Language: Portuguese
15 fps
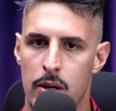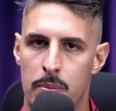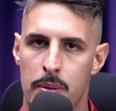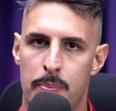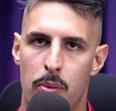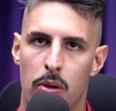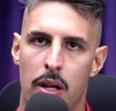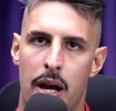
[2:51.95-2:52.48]
É o
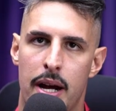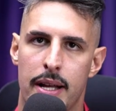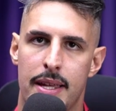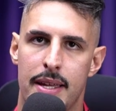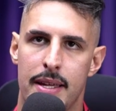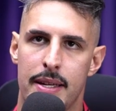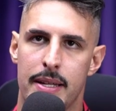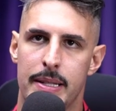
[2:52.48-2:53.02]
bipolar
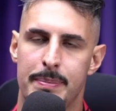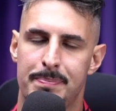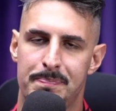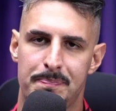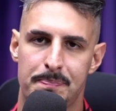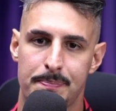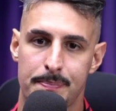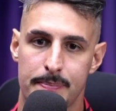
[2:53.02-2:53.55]
que
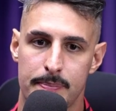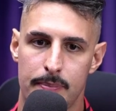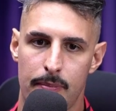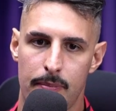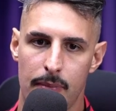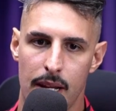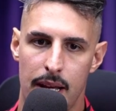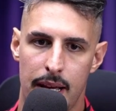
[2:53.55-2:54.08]

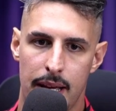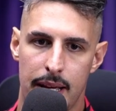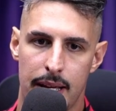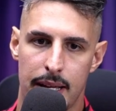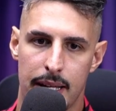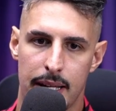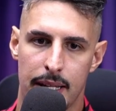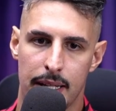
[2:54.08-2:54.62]

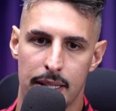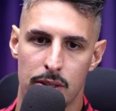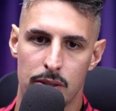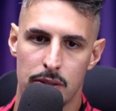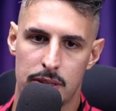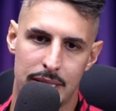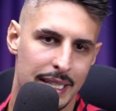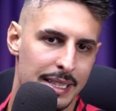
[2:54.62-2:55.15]
é,
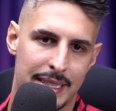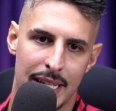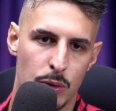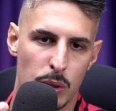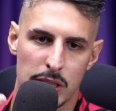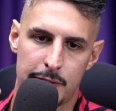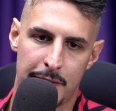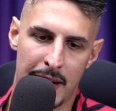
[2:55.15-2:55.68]
tem
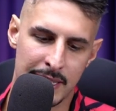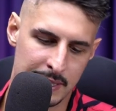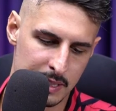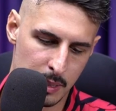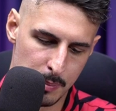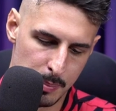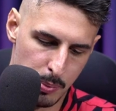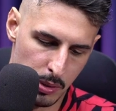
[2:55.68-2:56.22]
duas fases
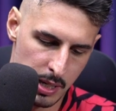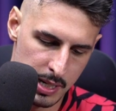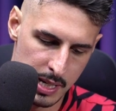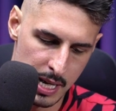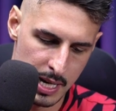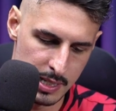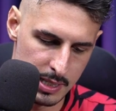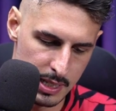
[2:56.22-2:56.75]
da
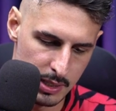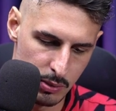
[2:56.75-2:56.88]
bipolaridade, né?